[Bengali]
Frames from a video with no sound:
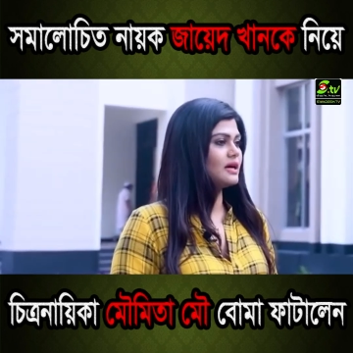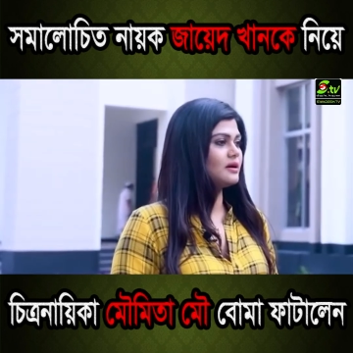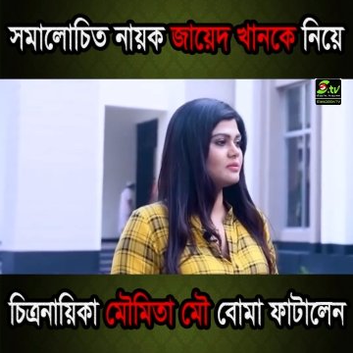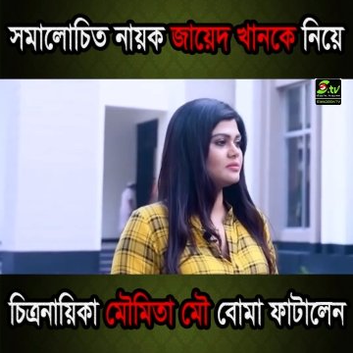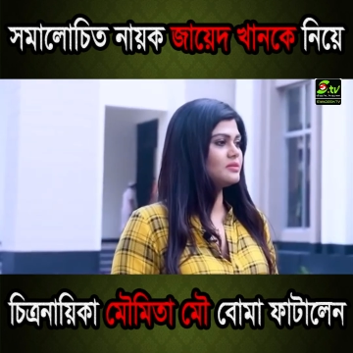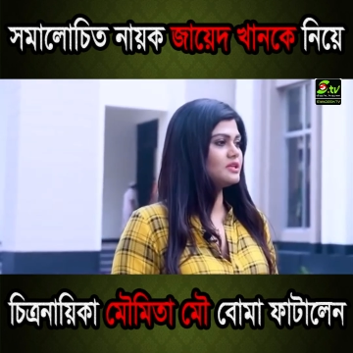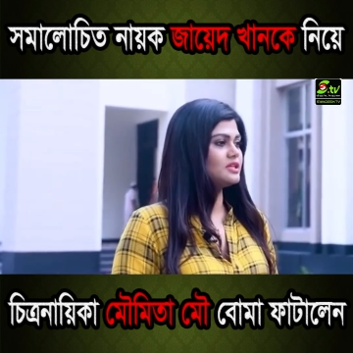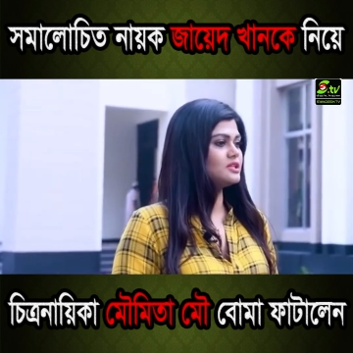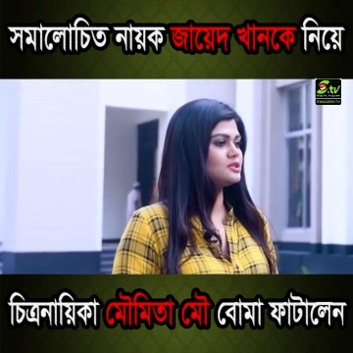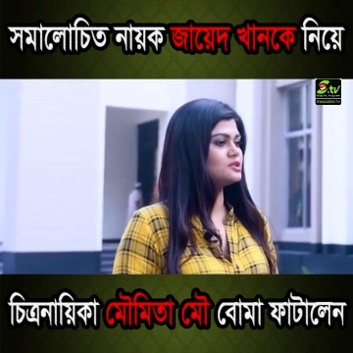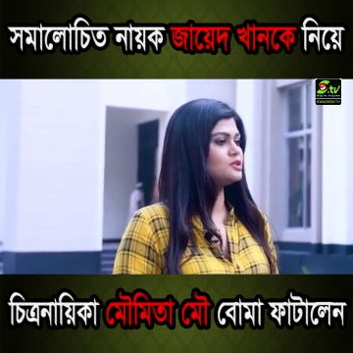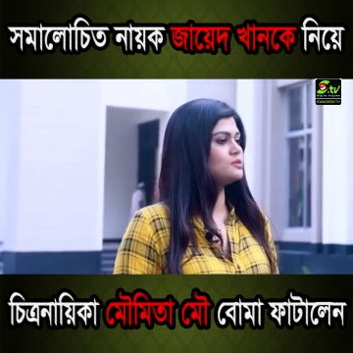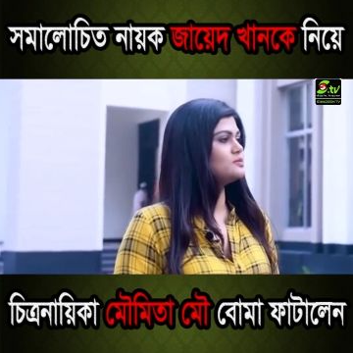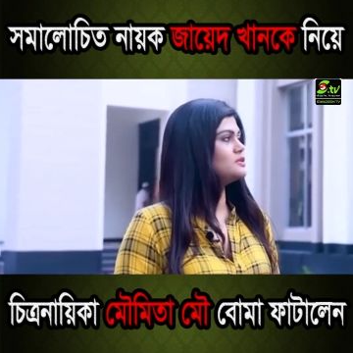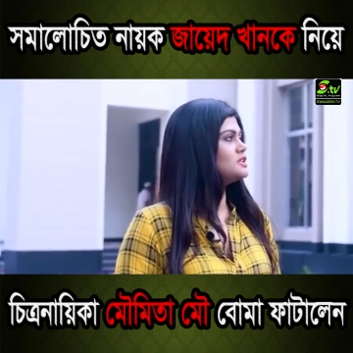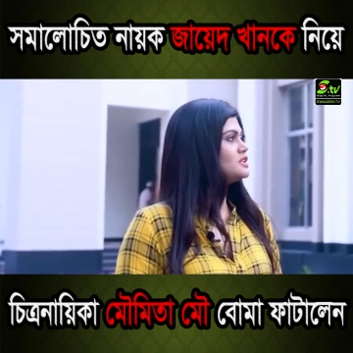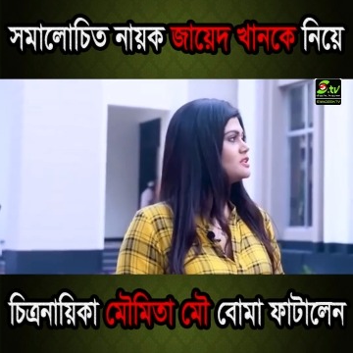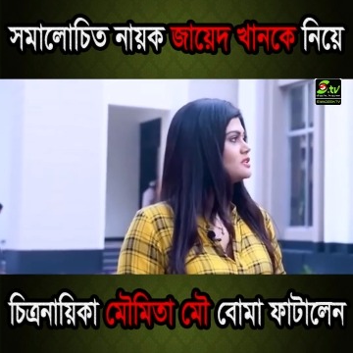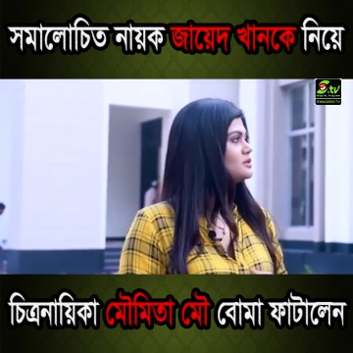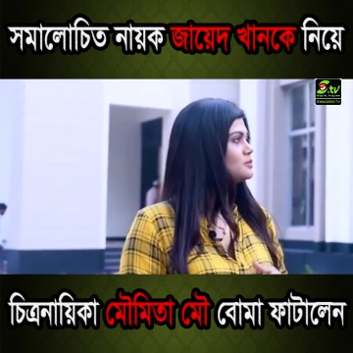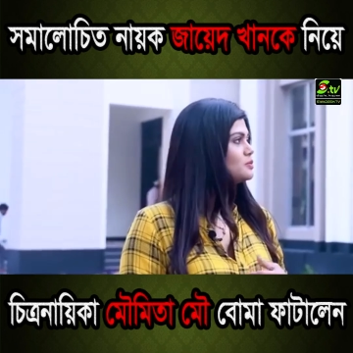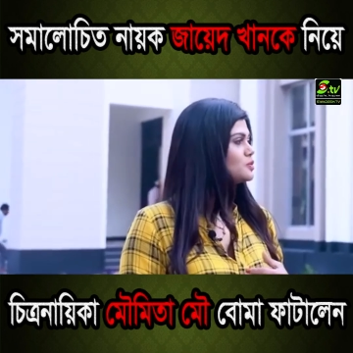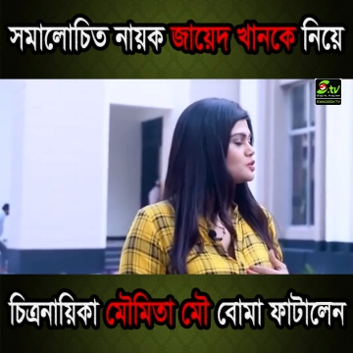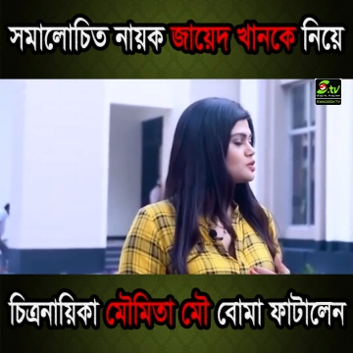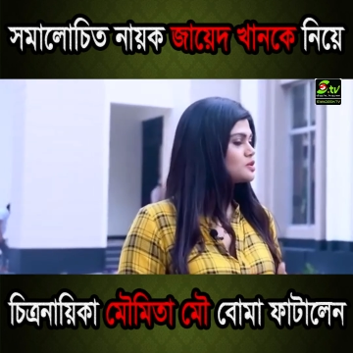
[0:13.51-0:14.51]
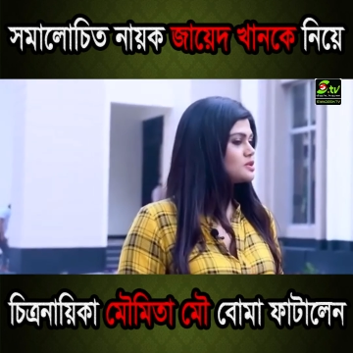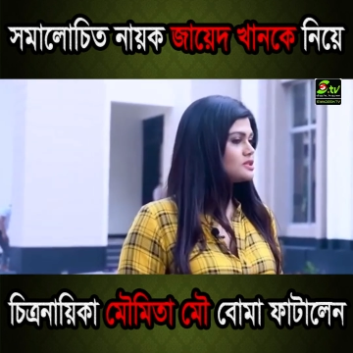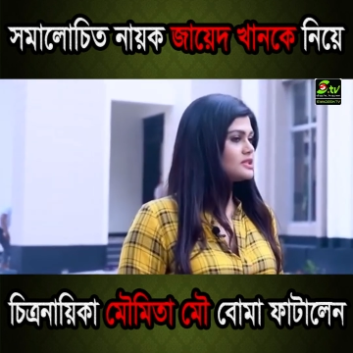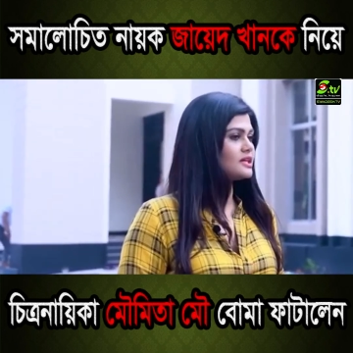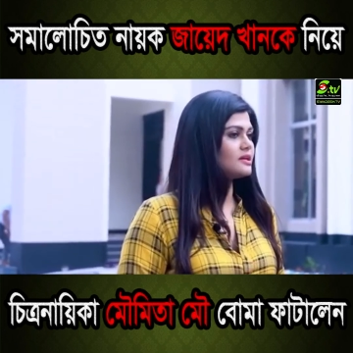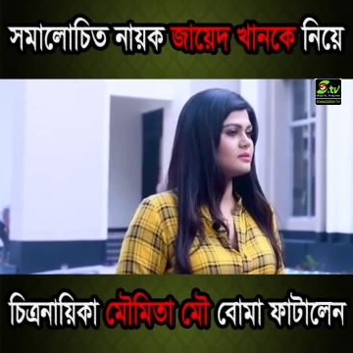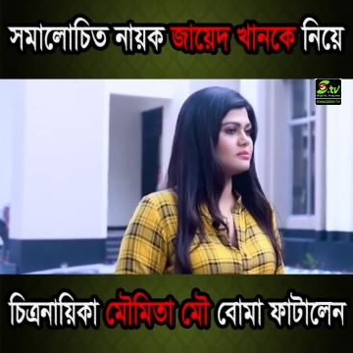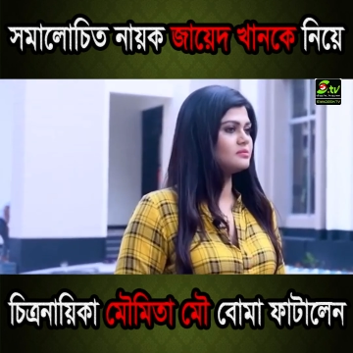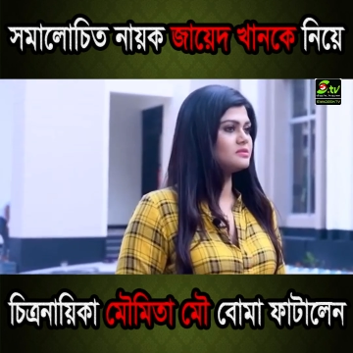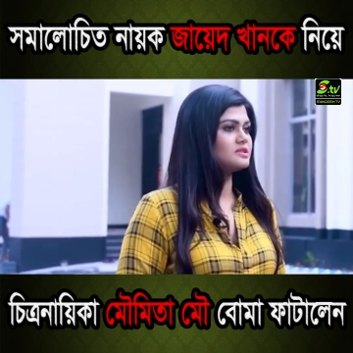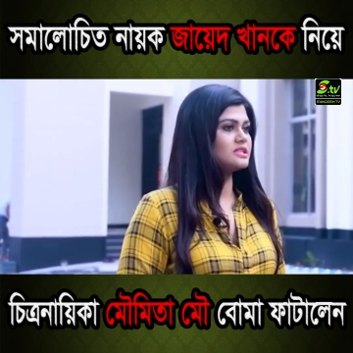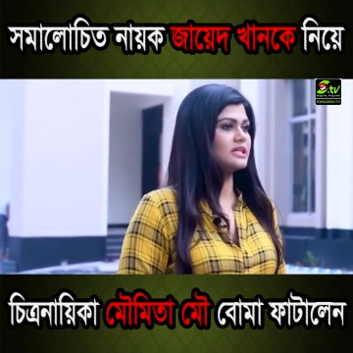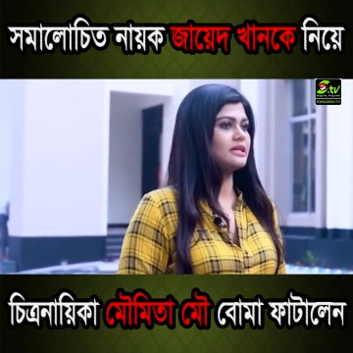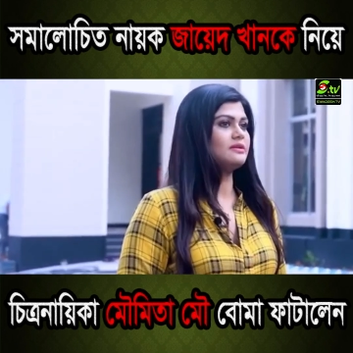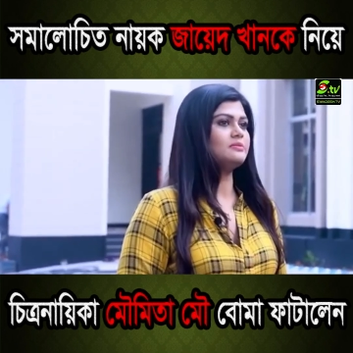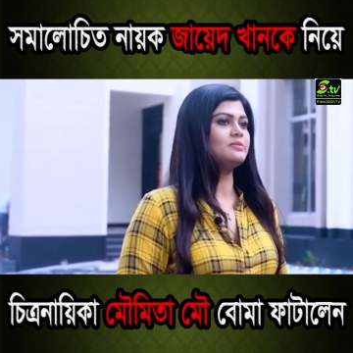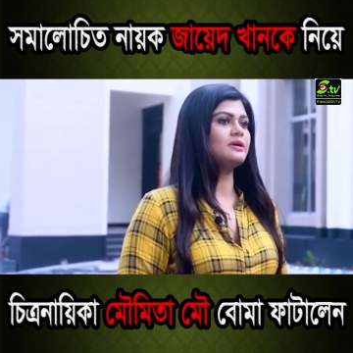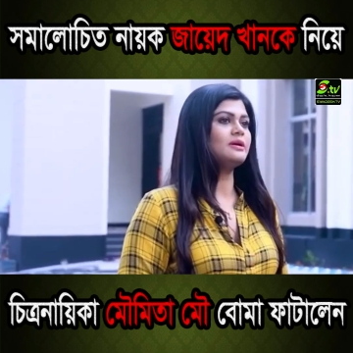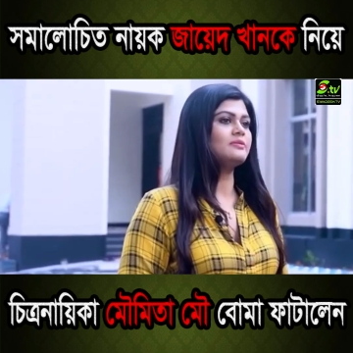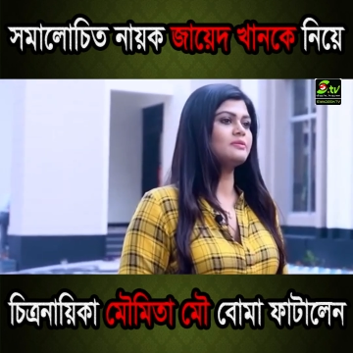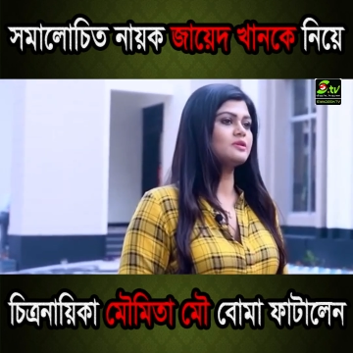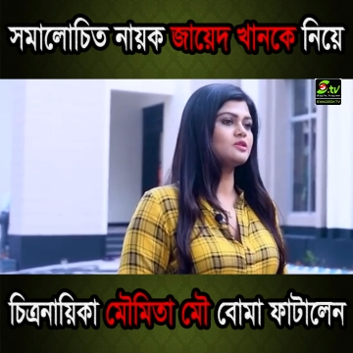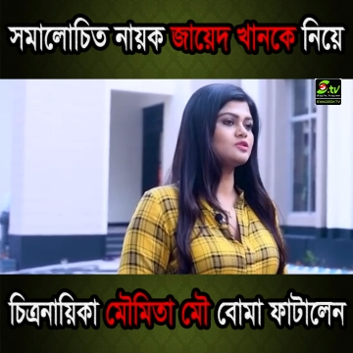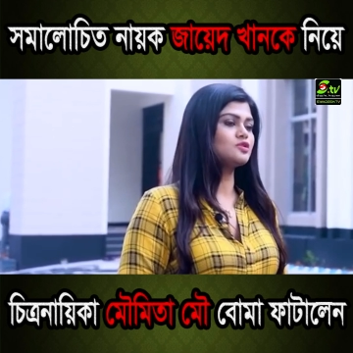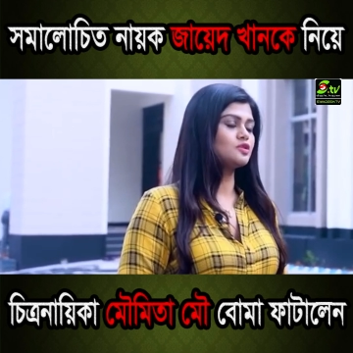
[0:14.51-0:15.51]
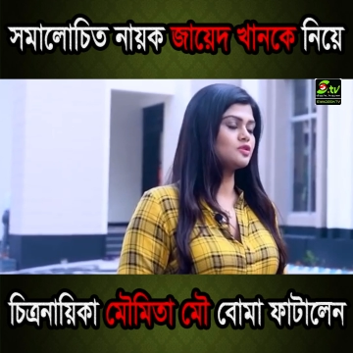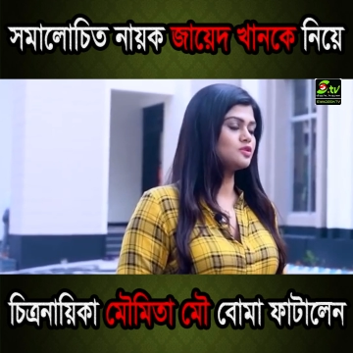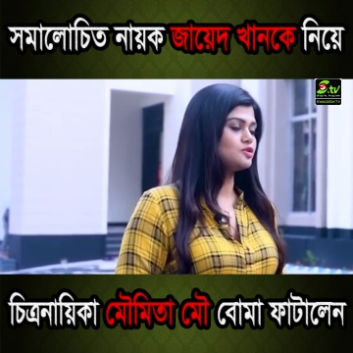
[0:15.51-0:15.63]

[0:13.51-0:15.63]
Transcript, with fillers: আমি সমিতিতে বসতাম জায়েদ ভাই আমাকে